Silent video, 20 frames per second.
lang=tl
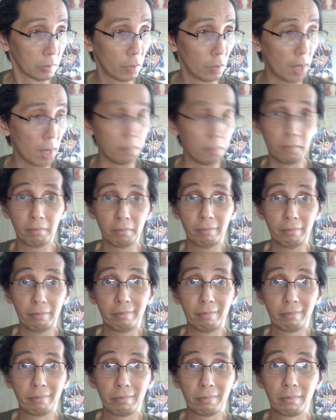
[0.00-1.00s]
well,
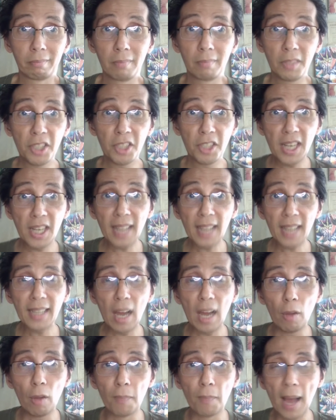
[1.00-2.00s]
chinek
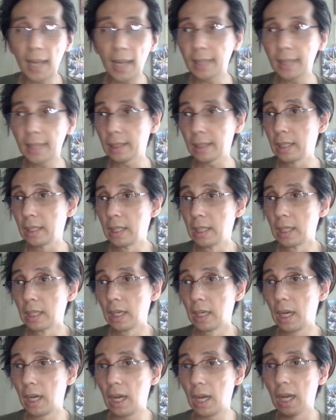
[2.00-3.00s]
nila kung bakit
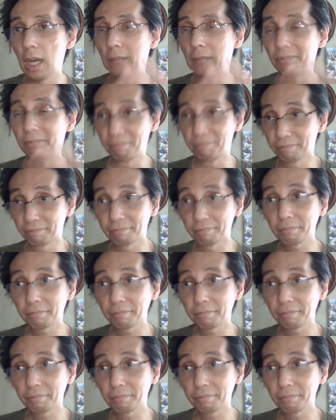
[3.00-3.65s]
um,